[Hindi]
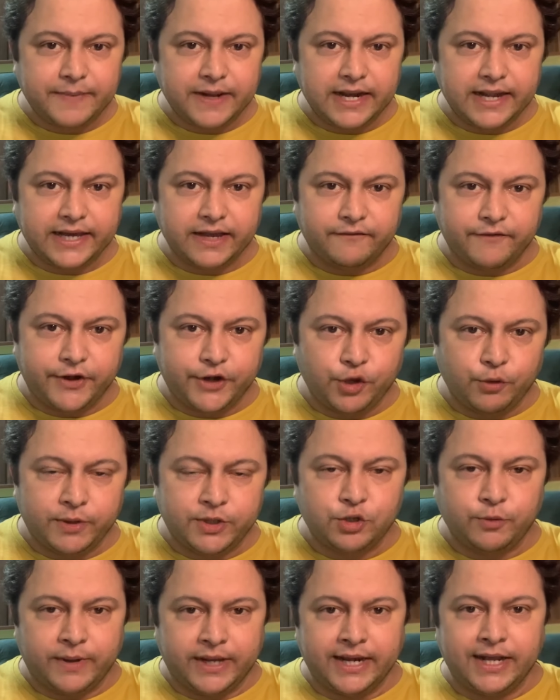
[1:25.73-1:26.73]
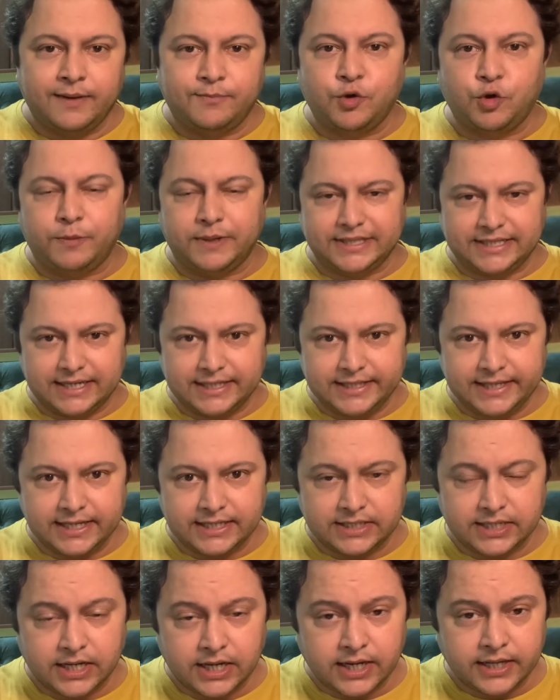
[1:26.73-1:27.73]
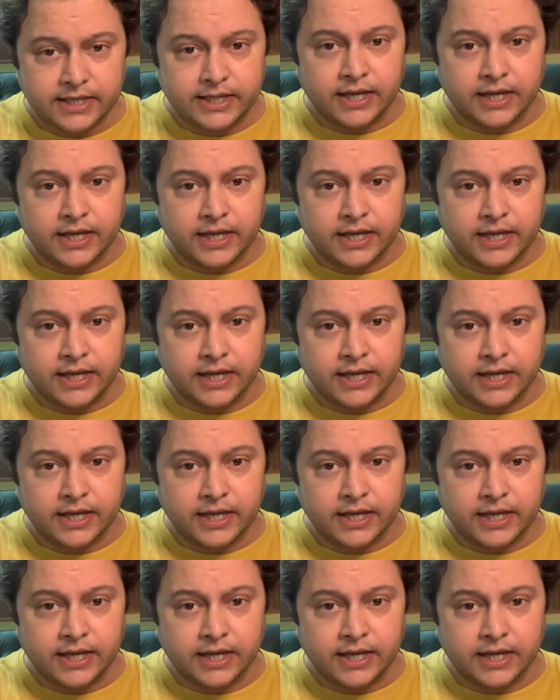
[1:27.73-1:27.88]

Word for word: पहले के वीडियो में तो मैंने आपको बता दिया था